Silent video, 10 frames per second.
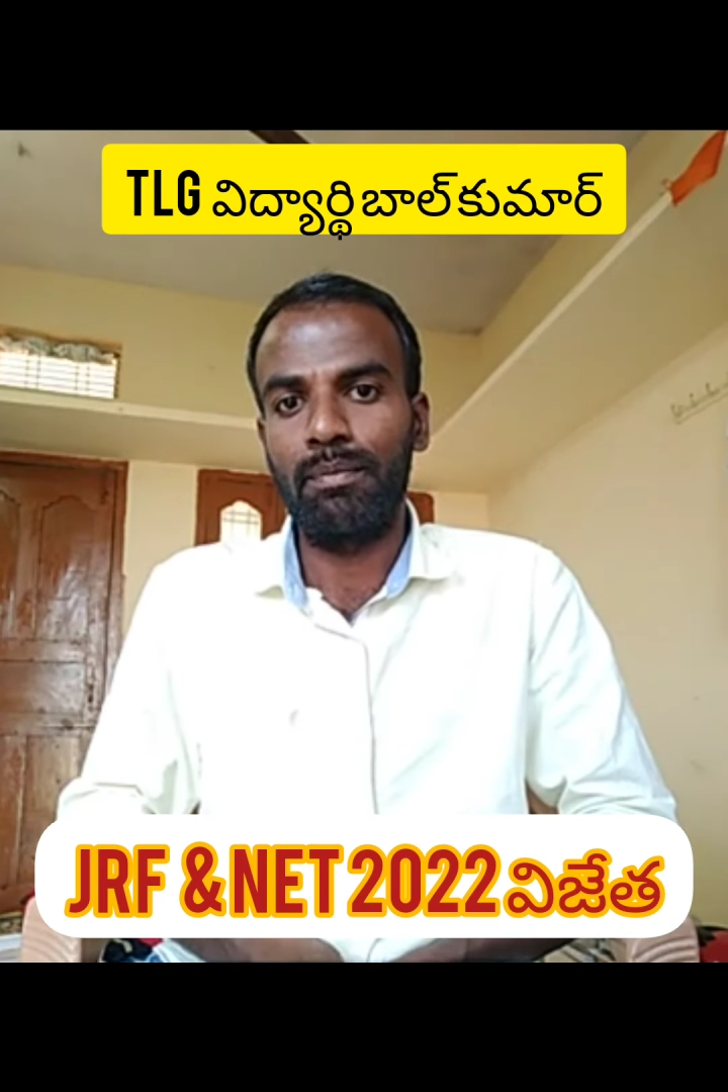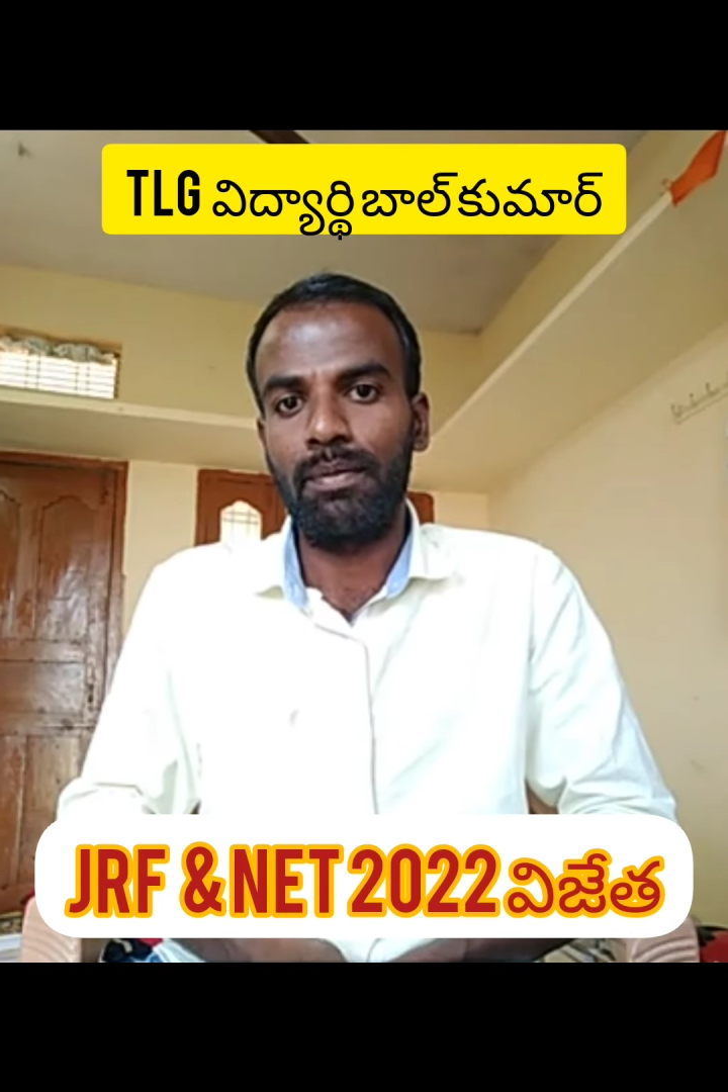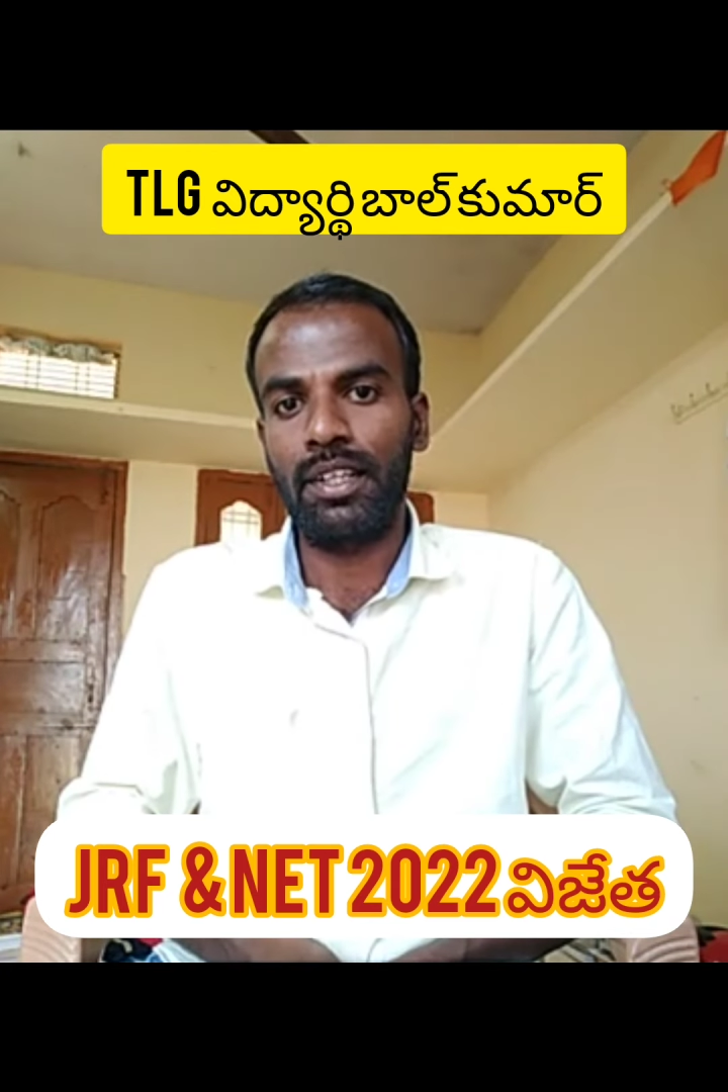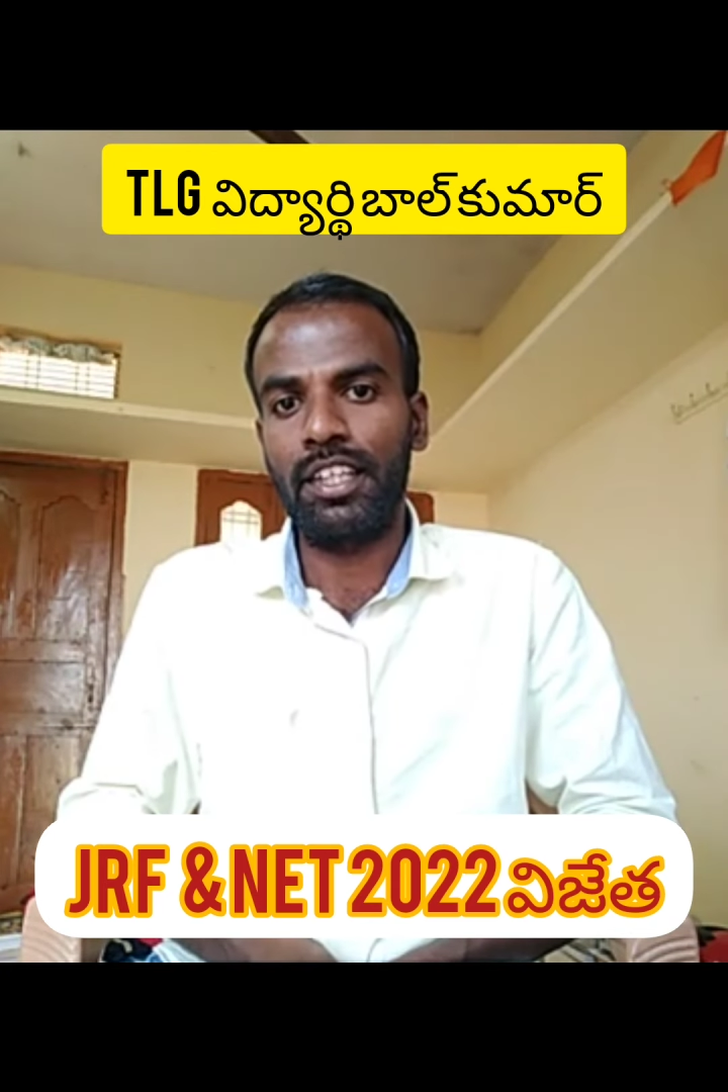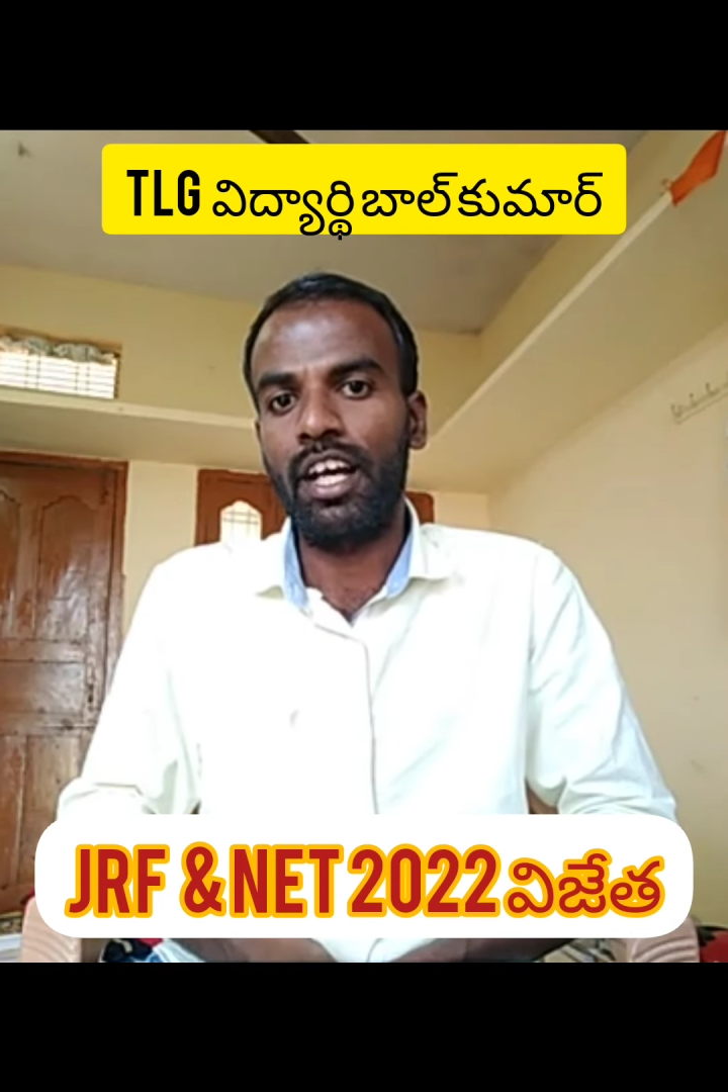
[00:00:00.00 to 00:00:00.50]

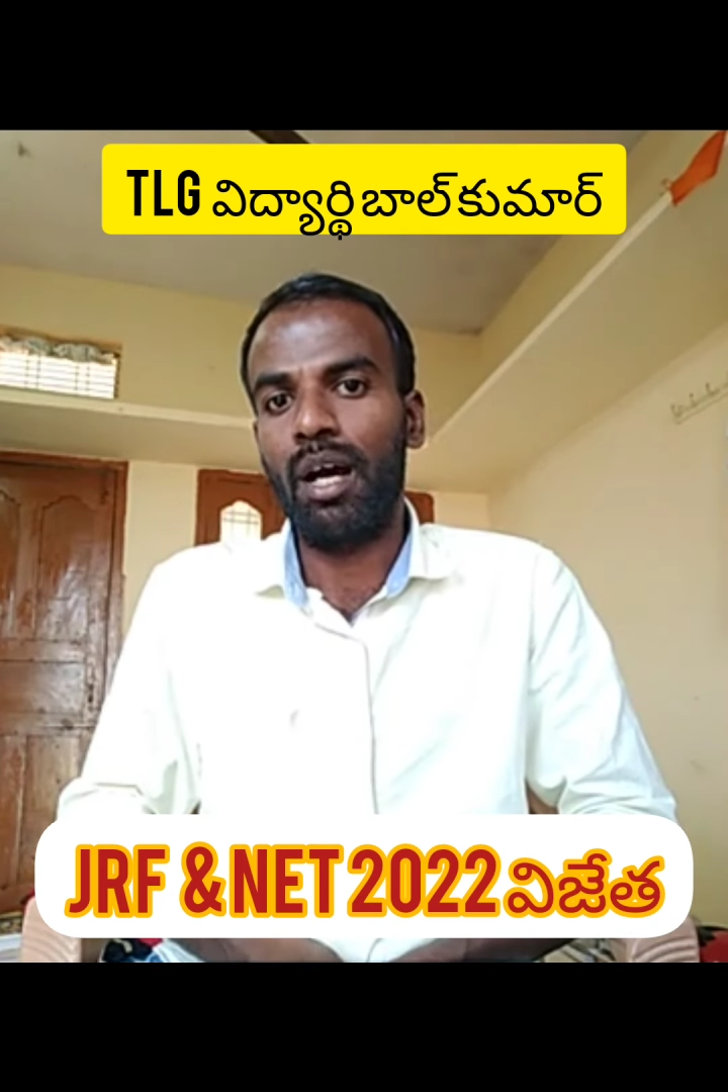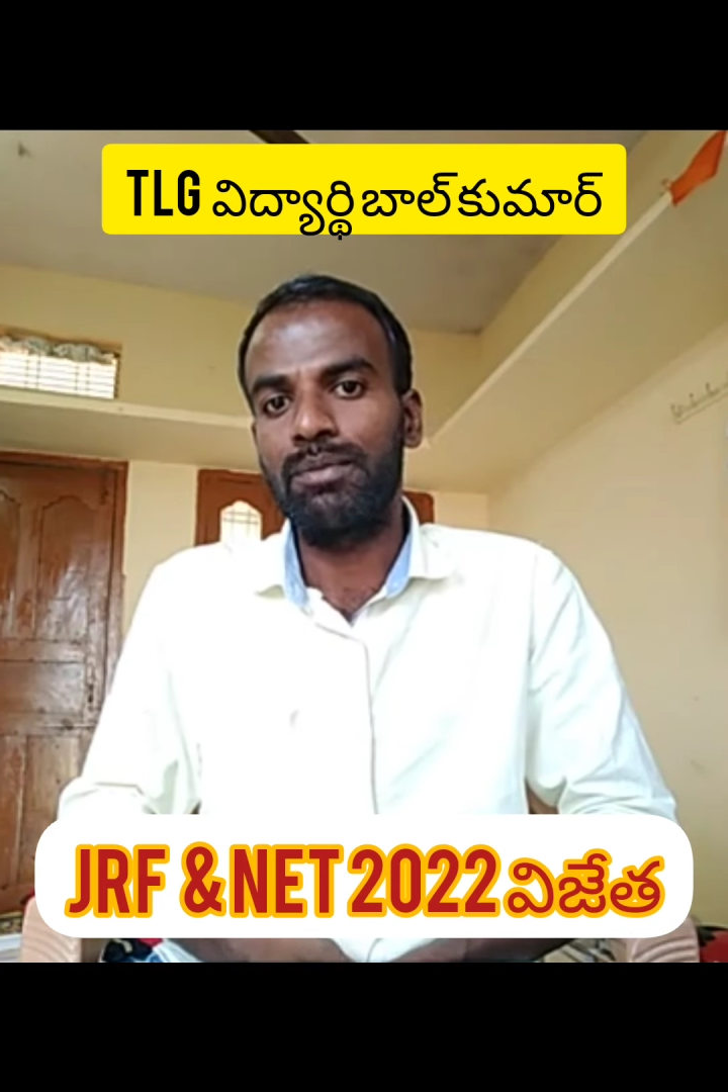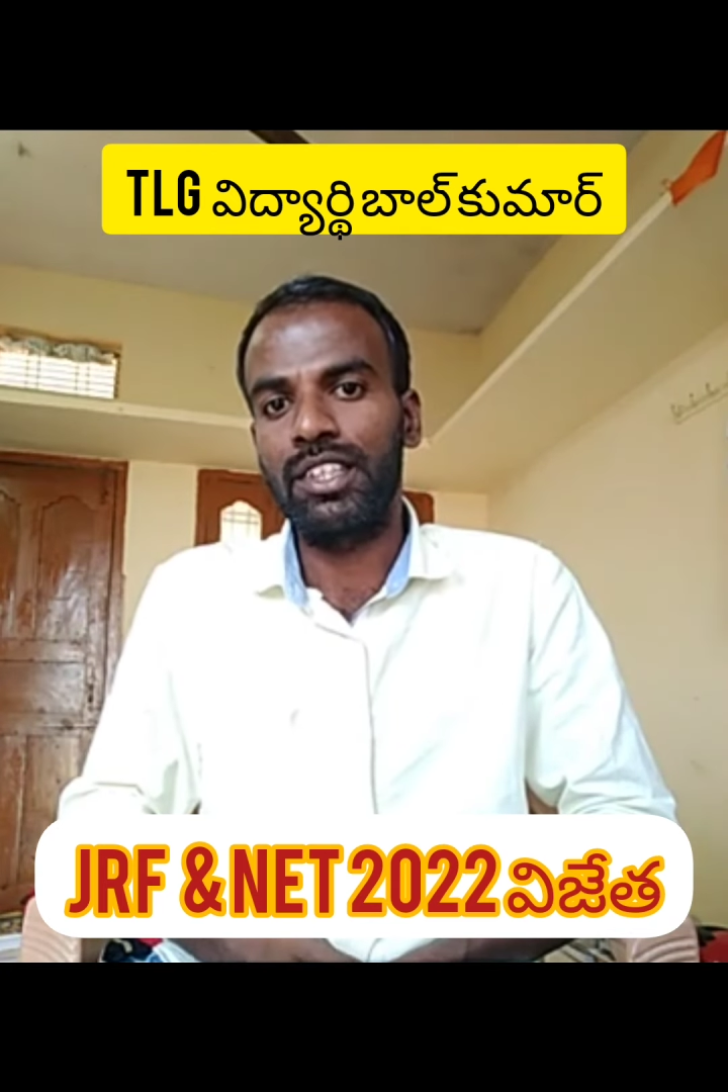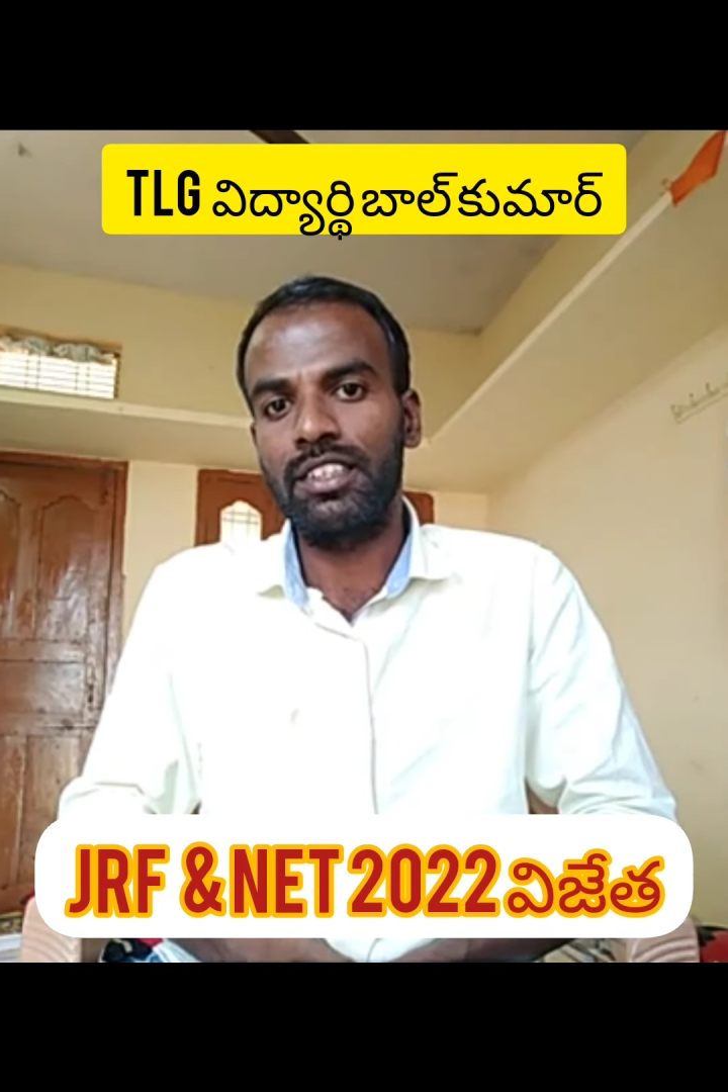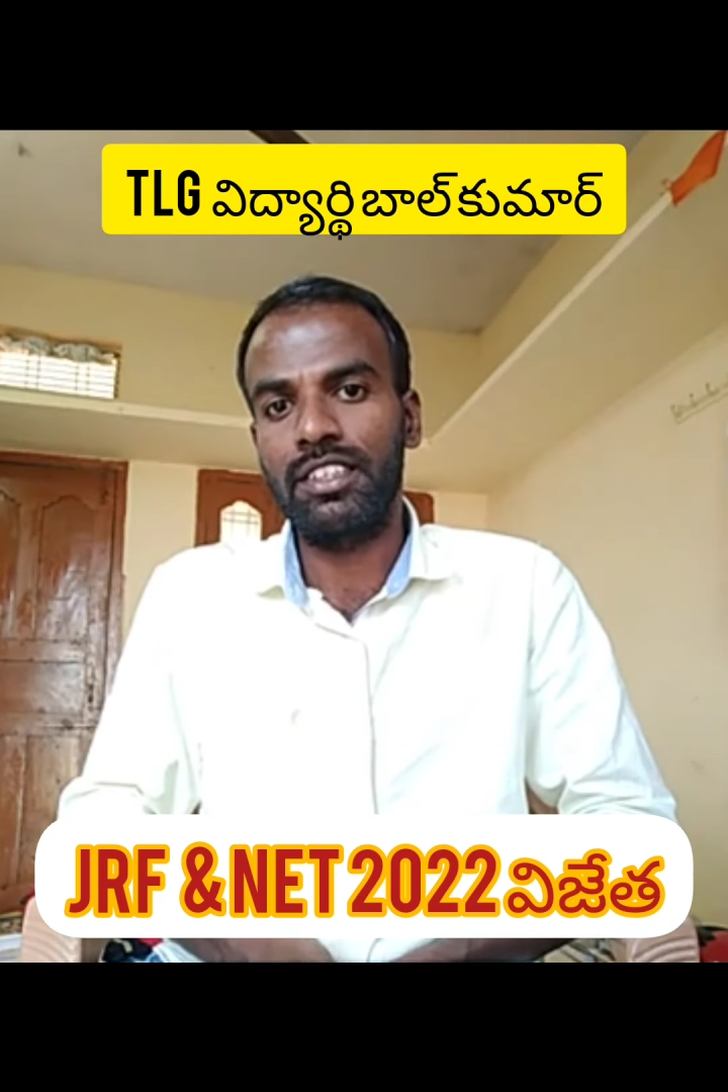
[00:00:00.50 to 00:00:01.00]
ప్రతి
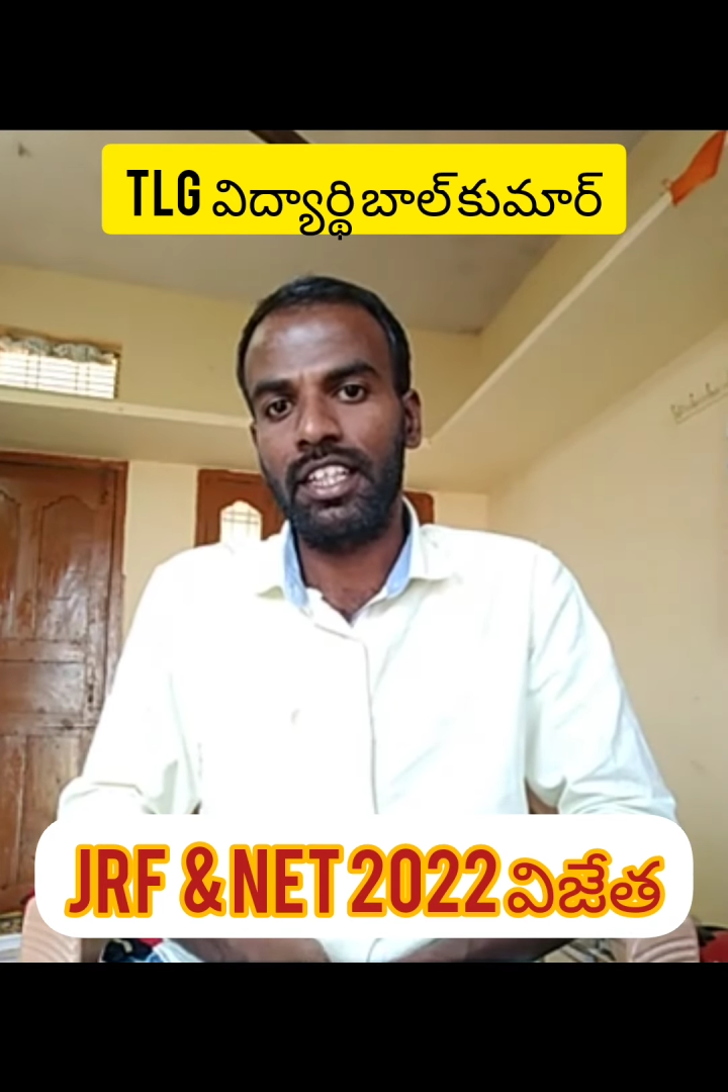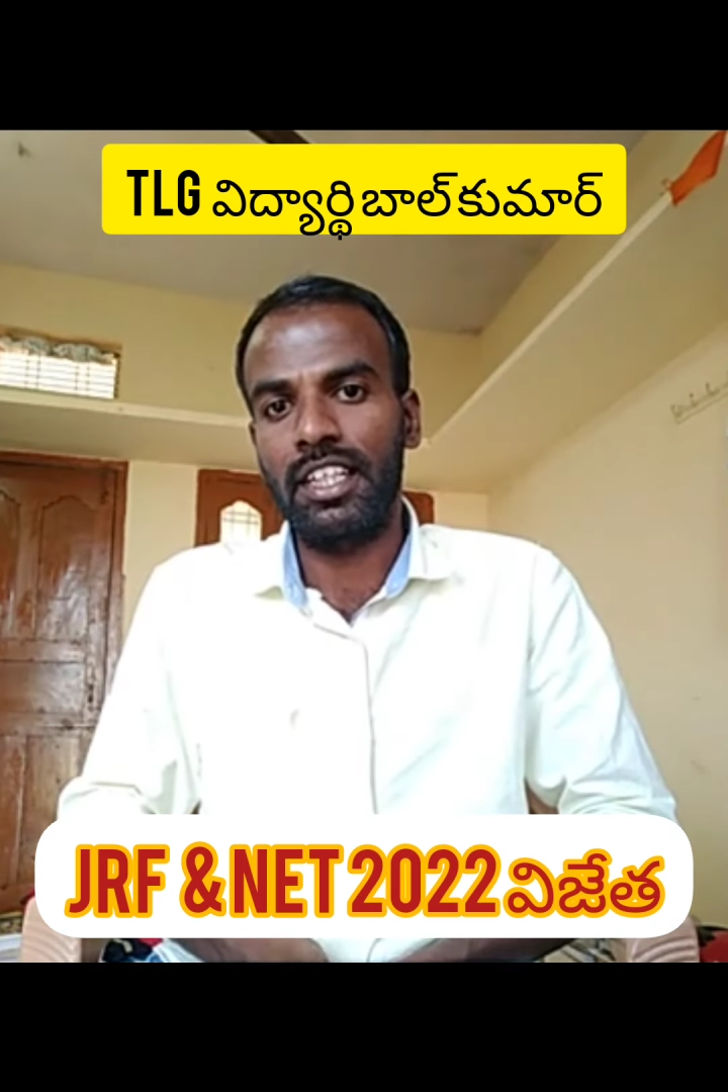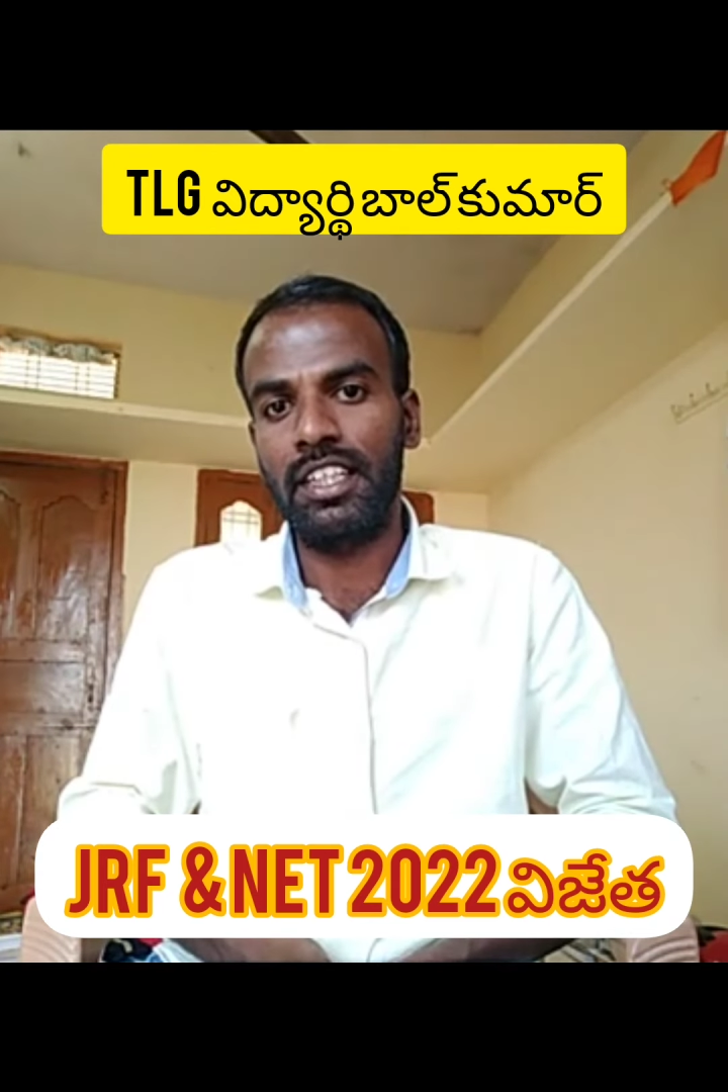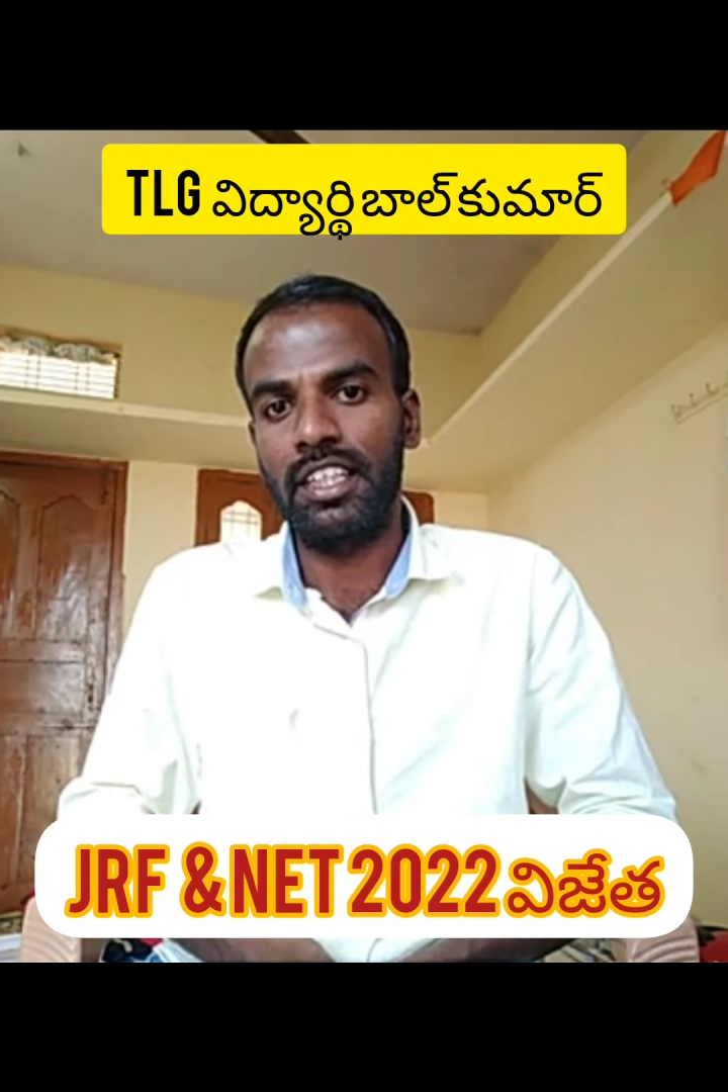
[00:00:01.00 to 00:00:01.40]
ఆప్షన్స్కి